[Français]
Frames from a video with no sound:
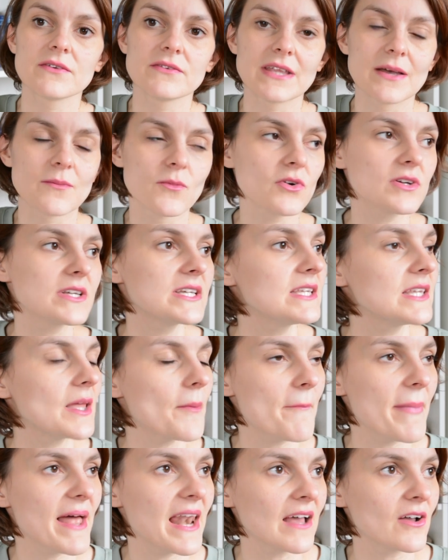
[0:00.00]
Évidemment, qui
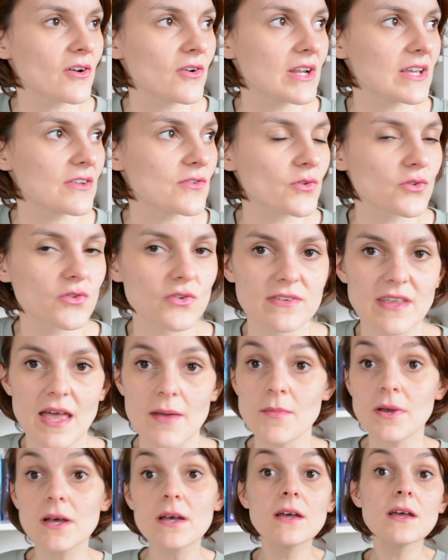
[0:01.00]
n'aime pas la collection
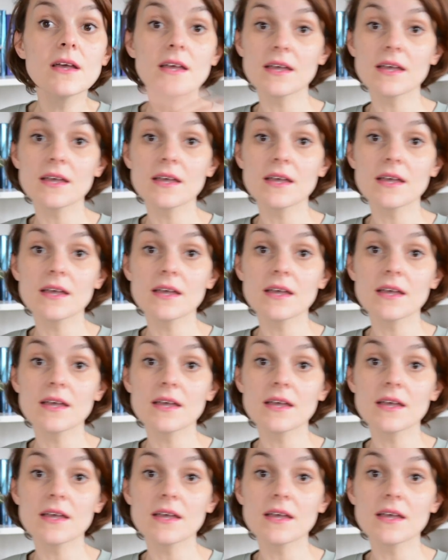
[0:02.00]
Totem